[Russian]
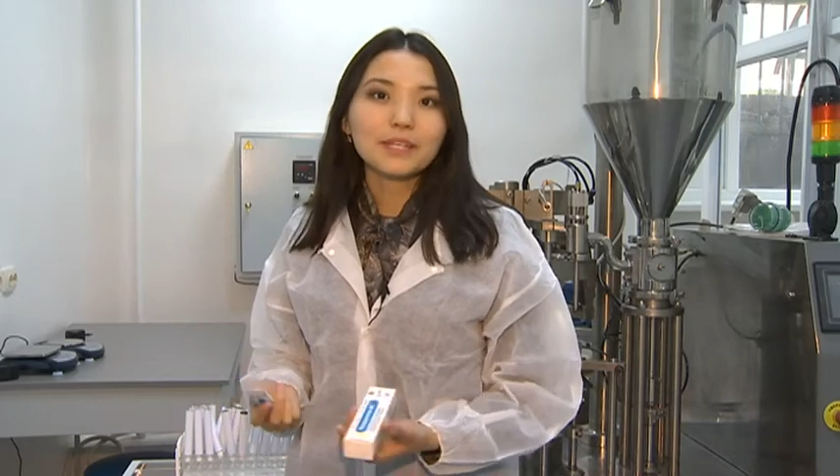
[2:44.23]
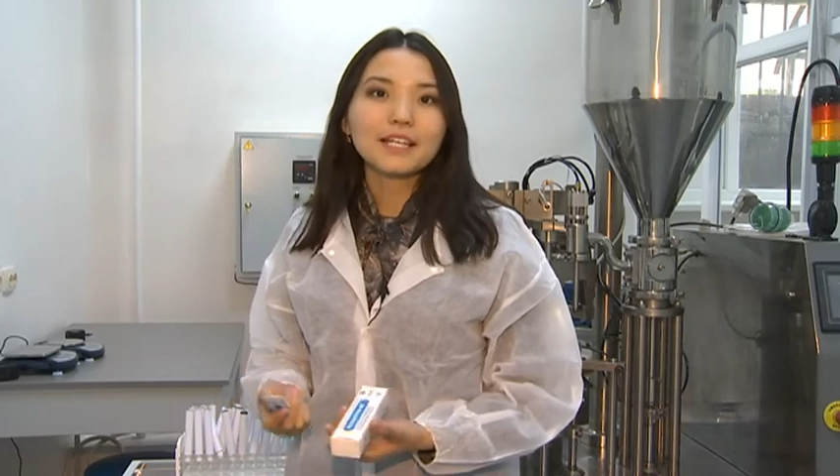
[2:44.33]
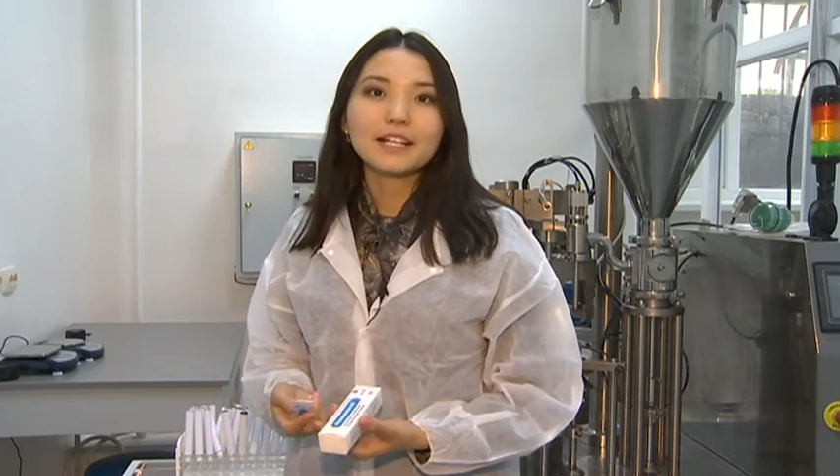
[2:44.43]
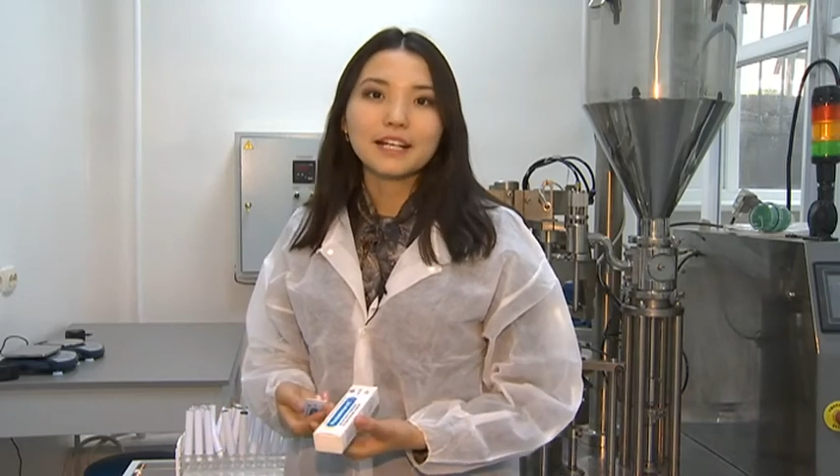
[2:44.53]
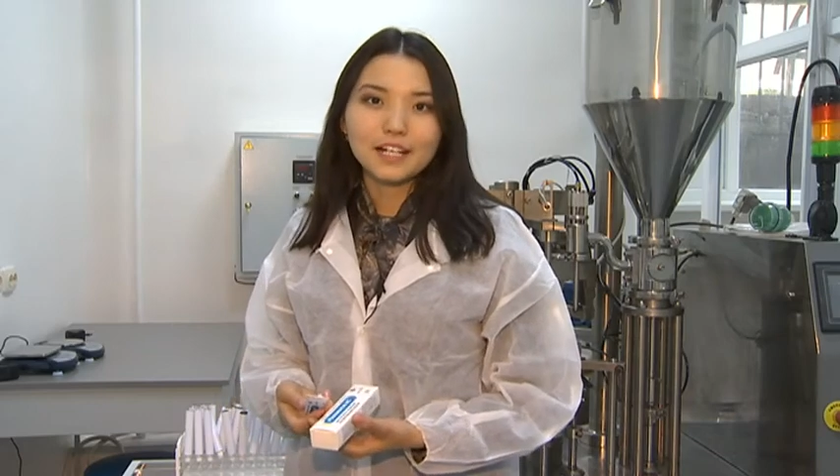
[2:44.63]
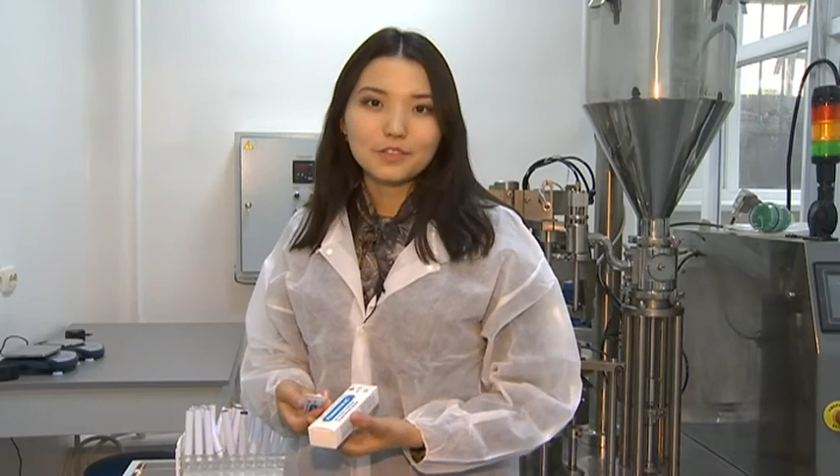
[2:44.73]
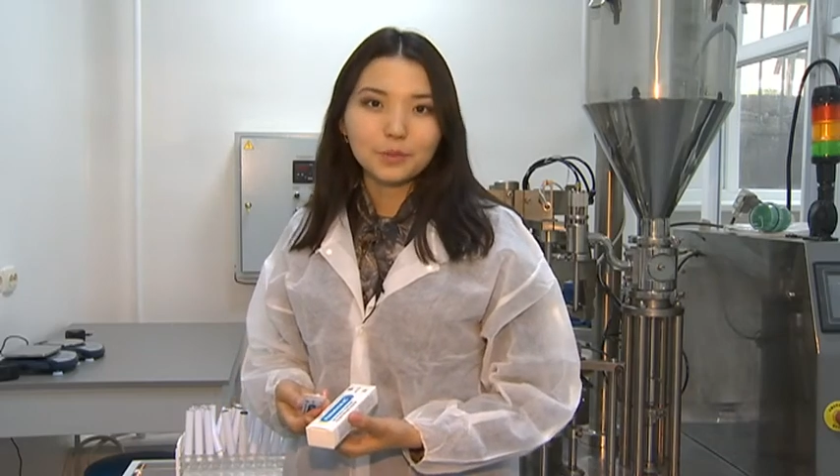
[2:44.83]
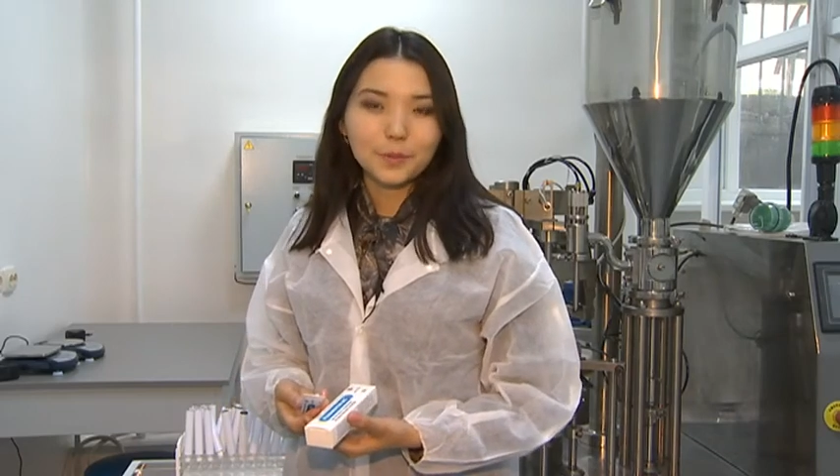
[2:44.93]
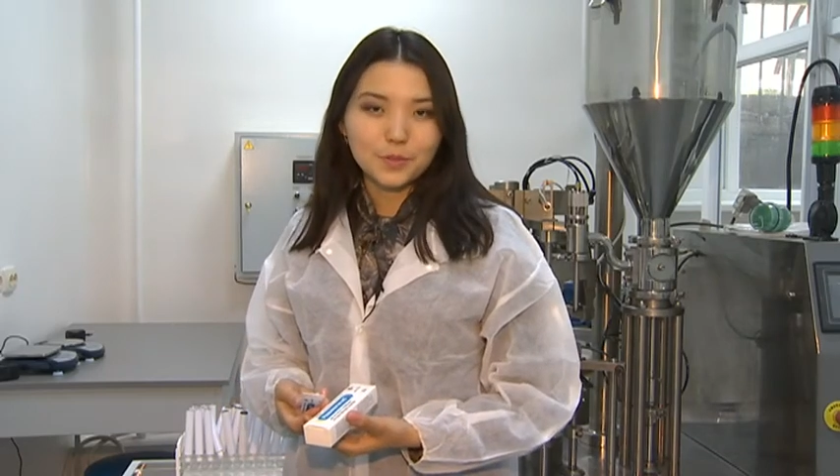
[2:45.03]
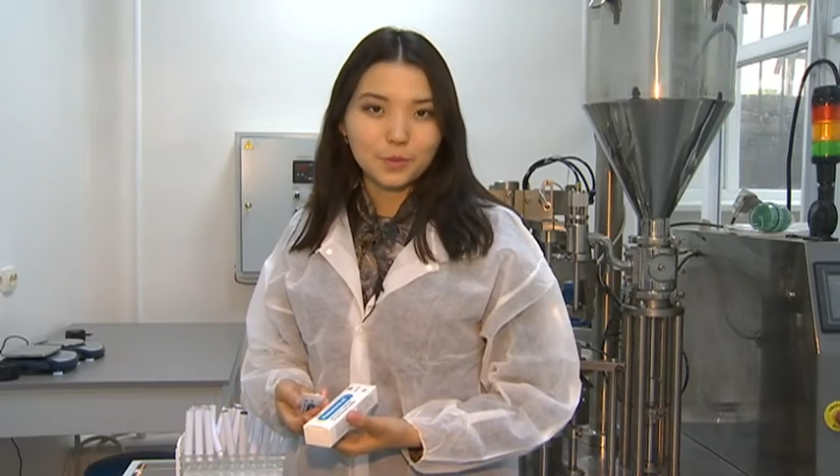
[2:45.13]
лекарство
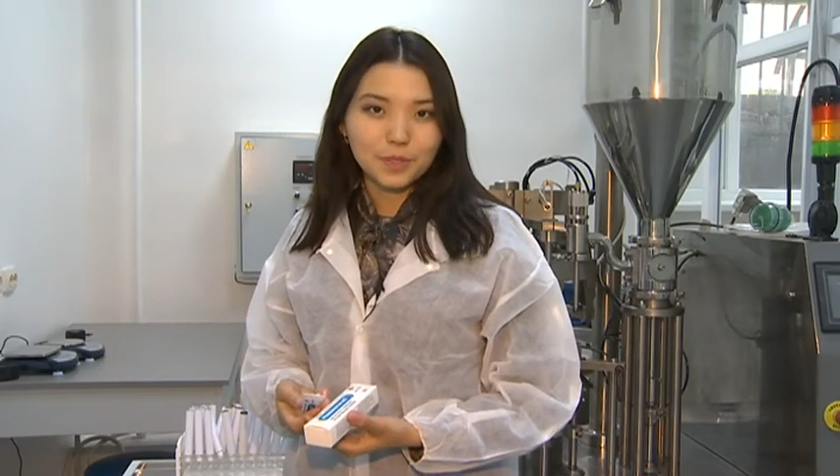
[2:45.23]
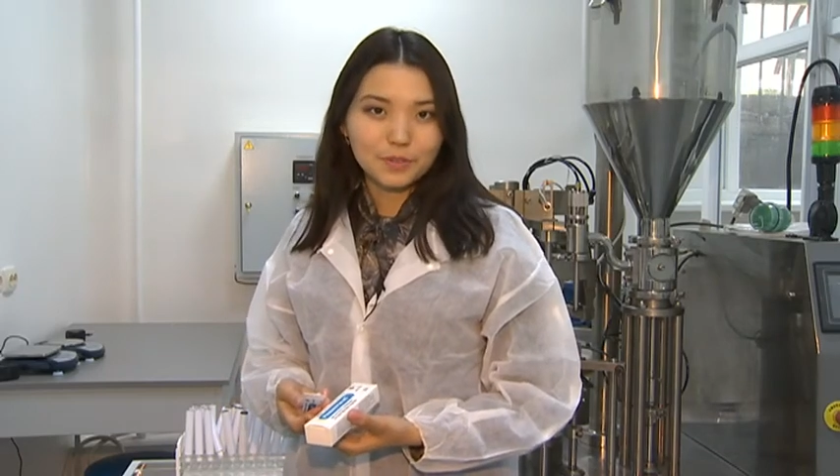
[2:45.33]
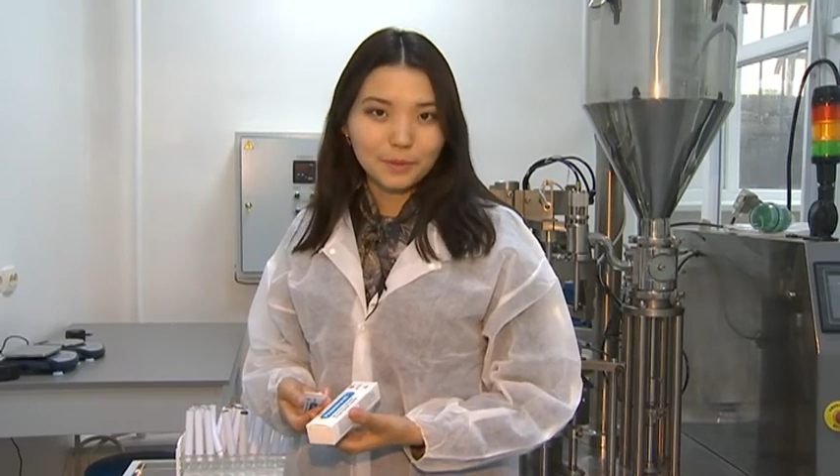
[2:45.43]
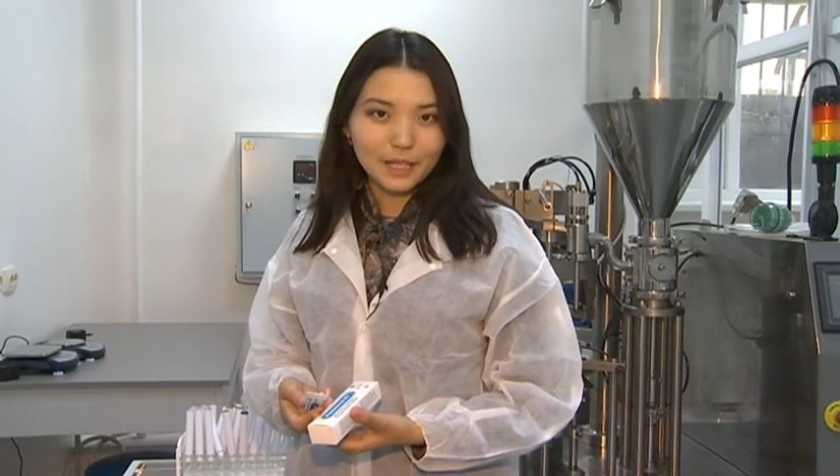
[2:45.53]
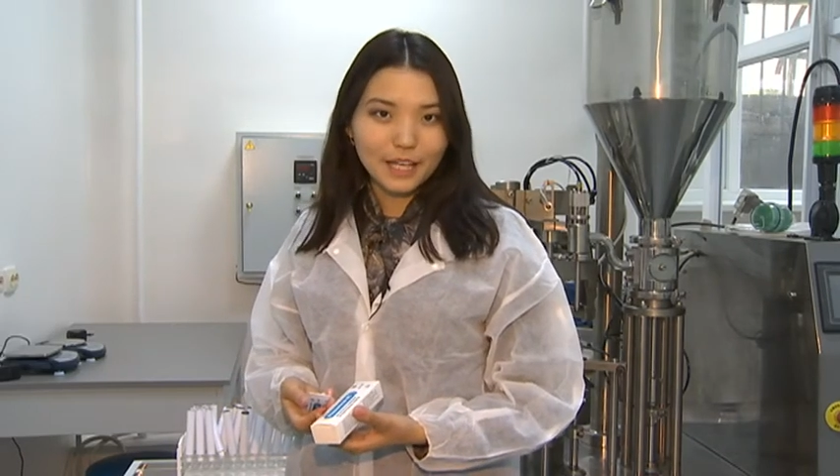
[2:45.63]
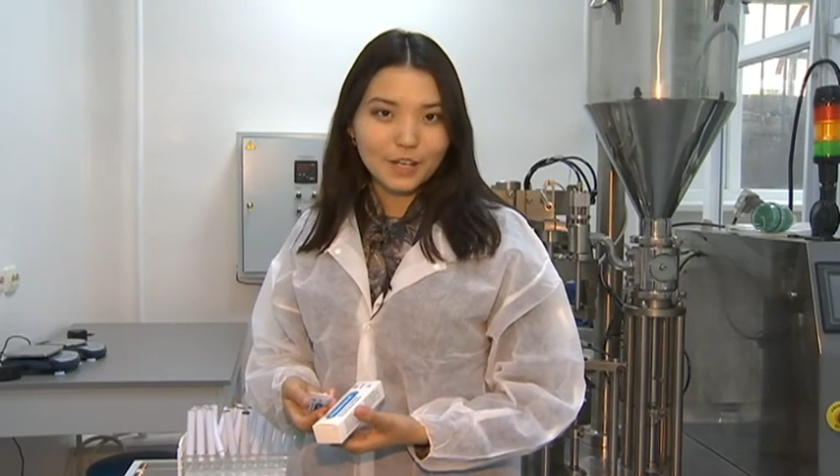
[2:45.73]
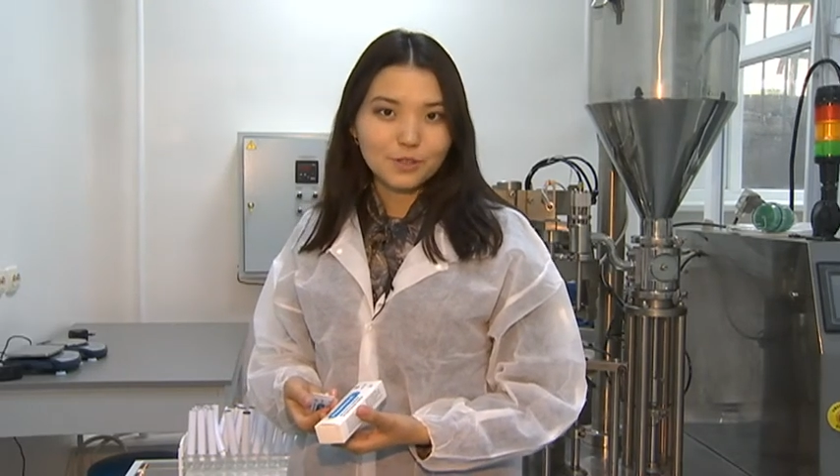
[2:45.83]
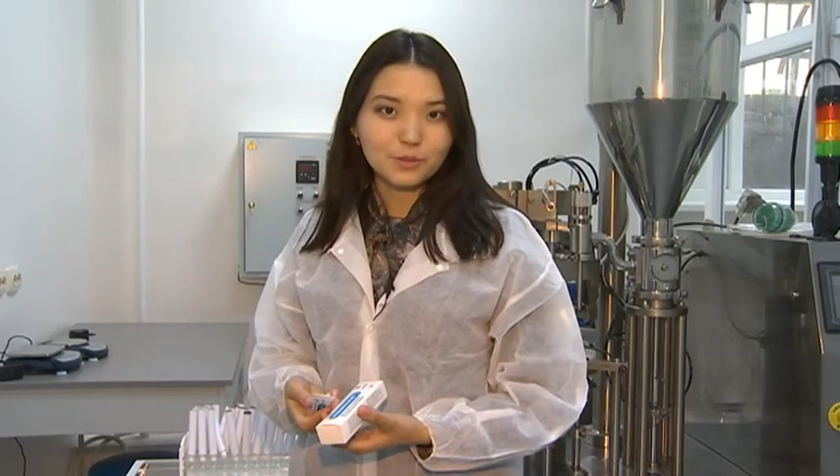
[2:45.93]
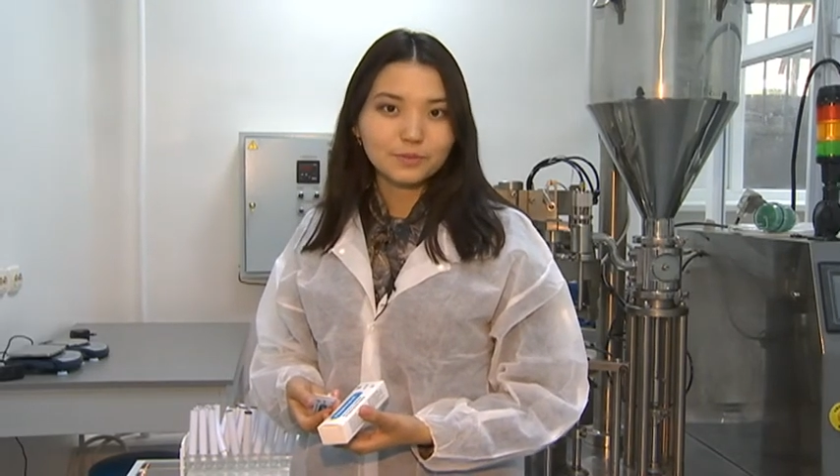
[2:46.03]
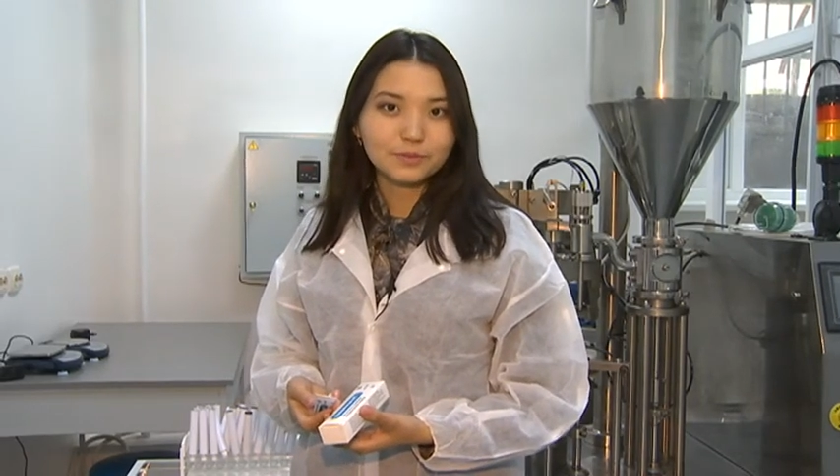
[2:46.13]
поступит в продажу.